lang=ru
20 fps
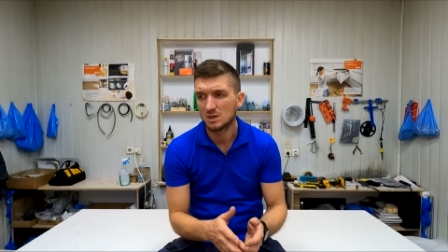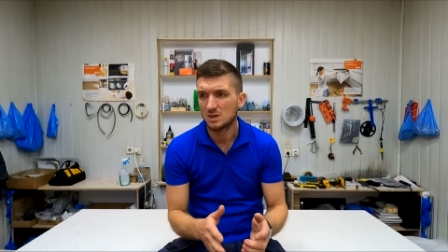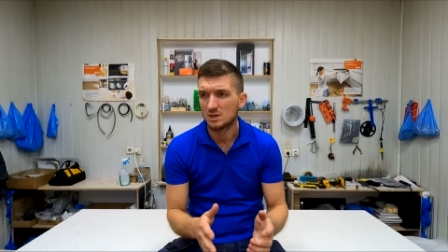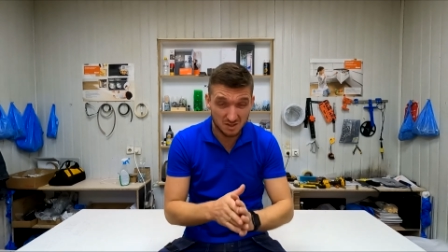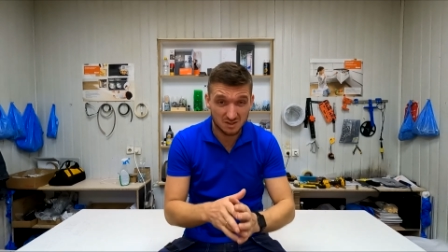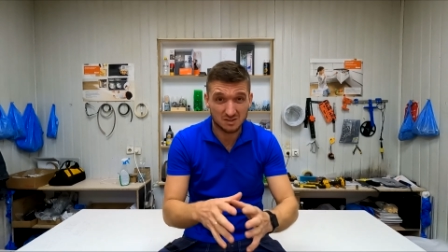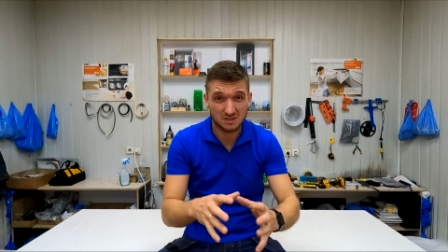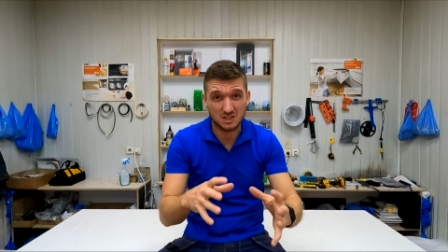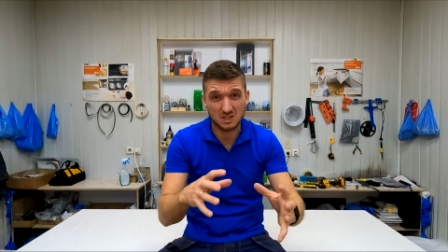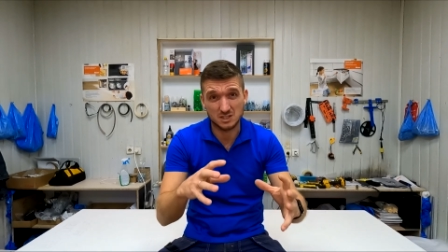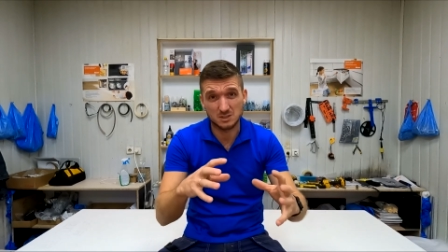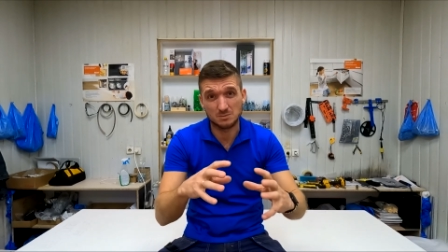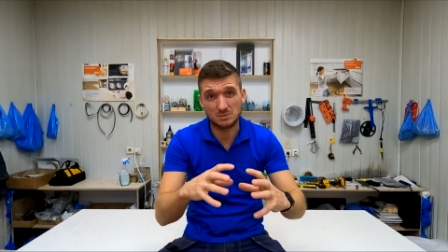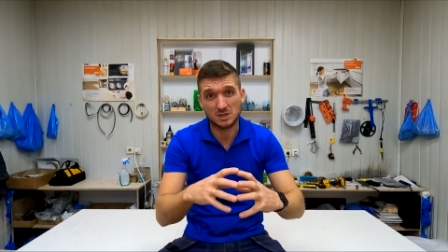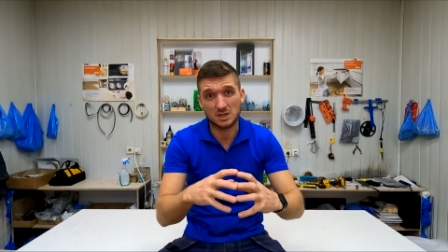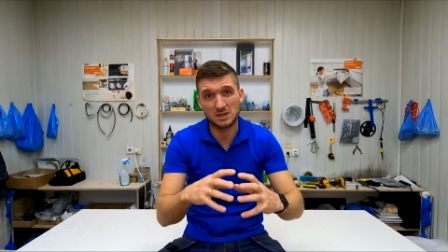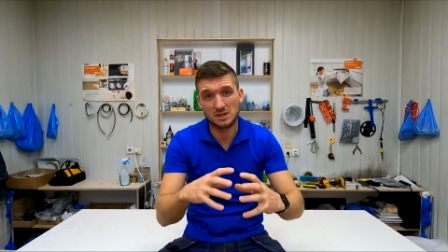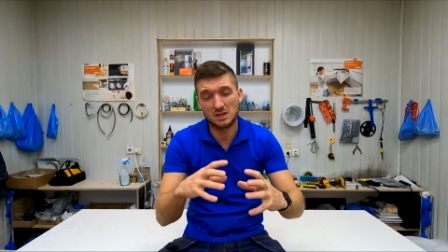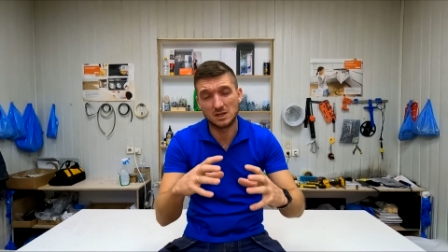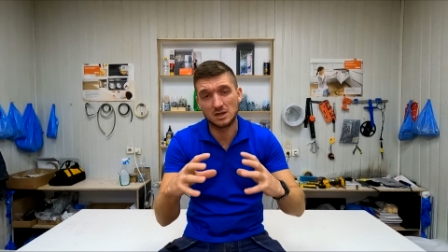Все, скажем
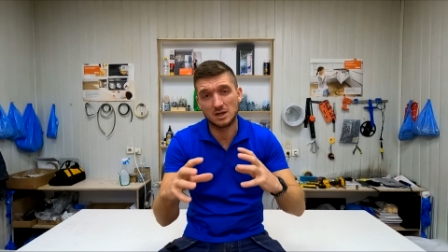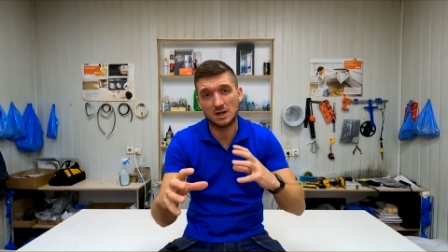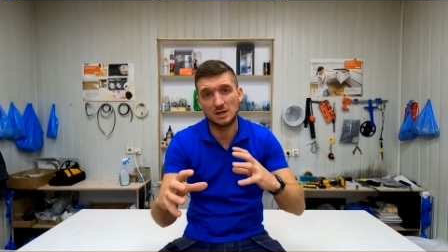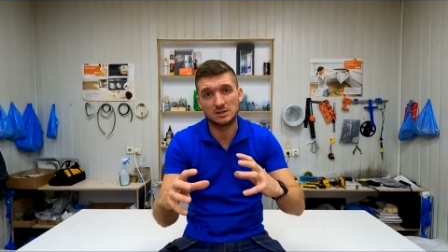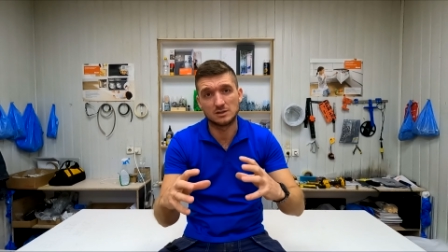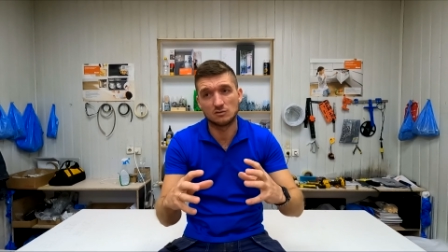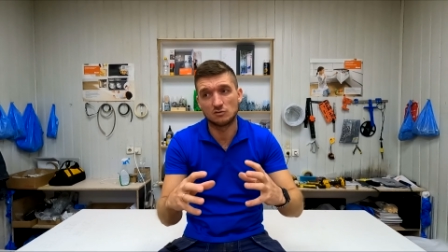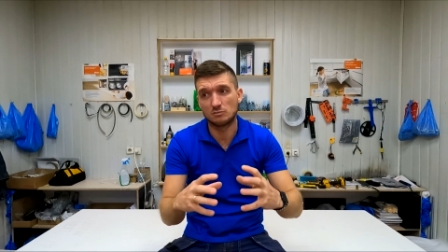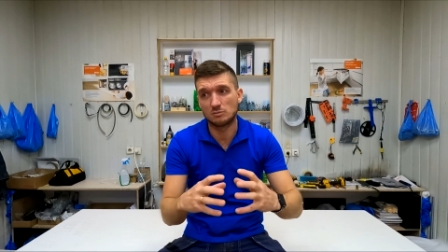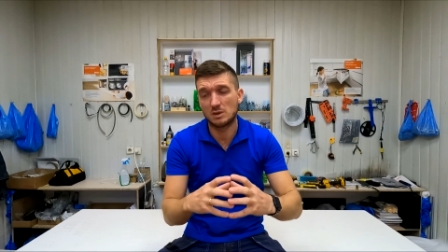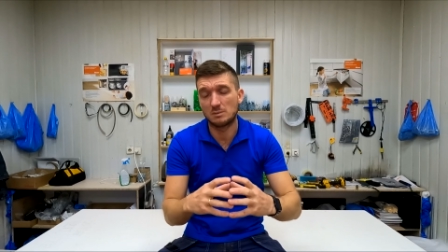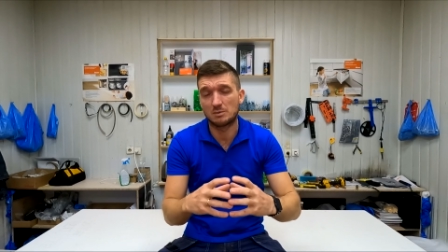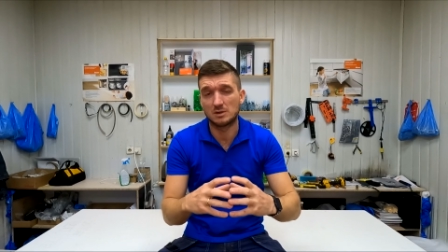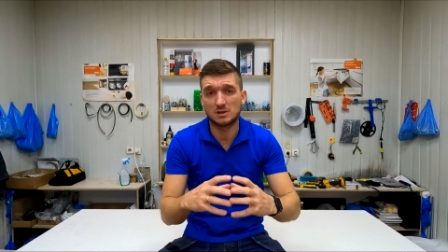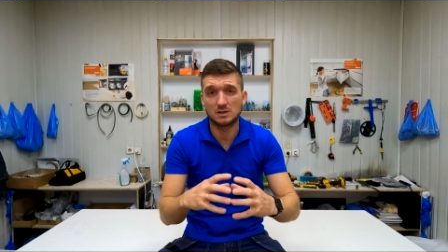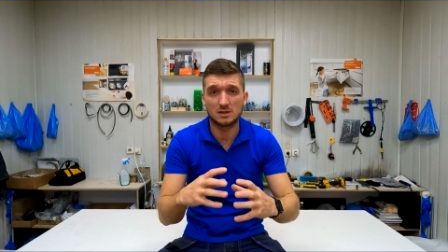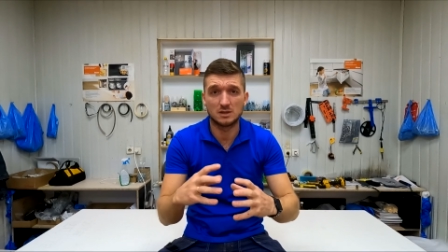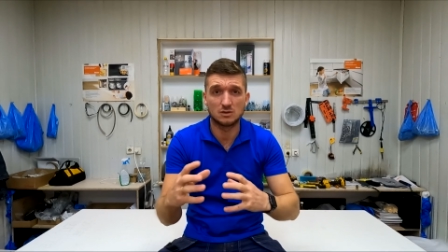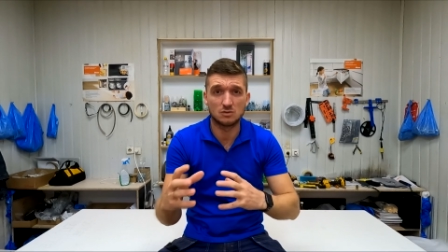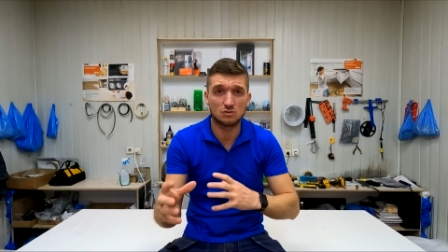так, гиганты в
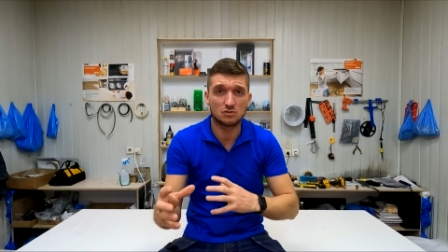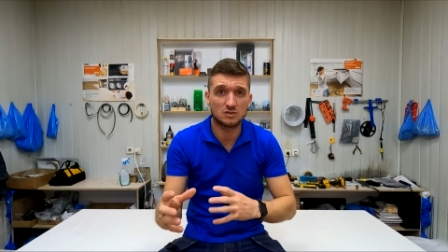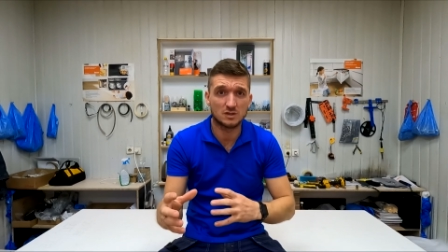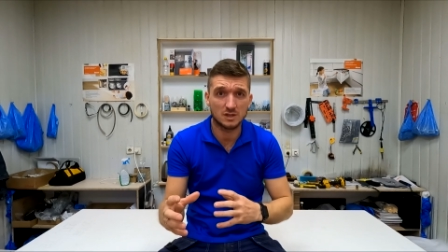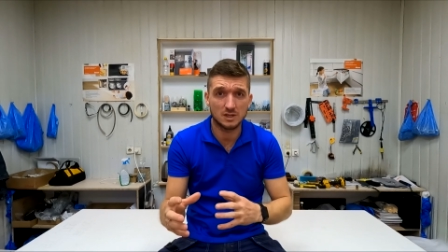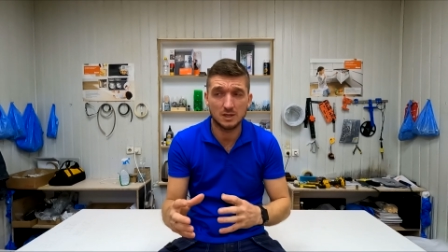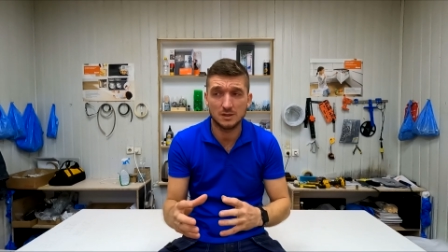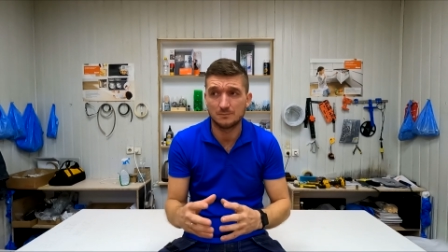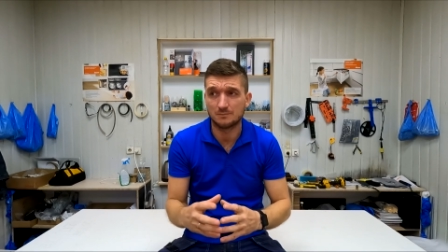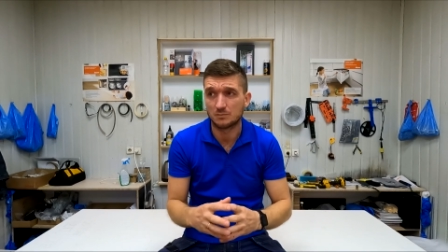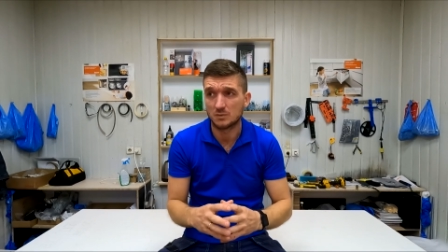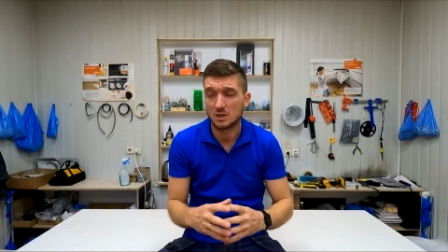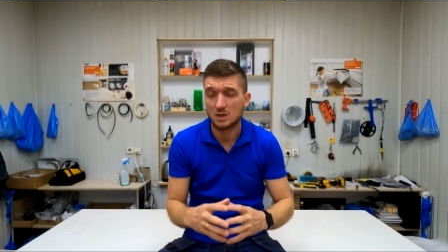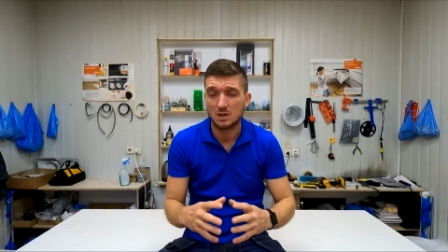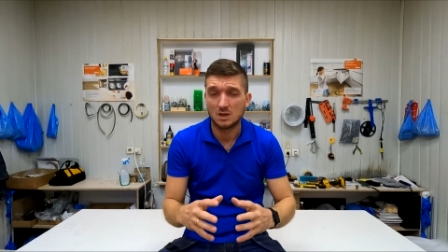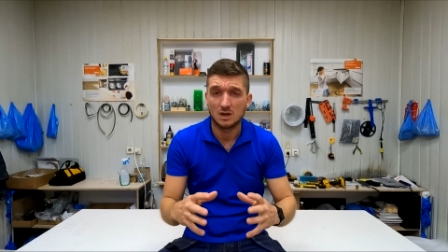мебельной индустрии –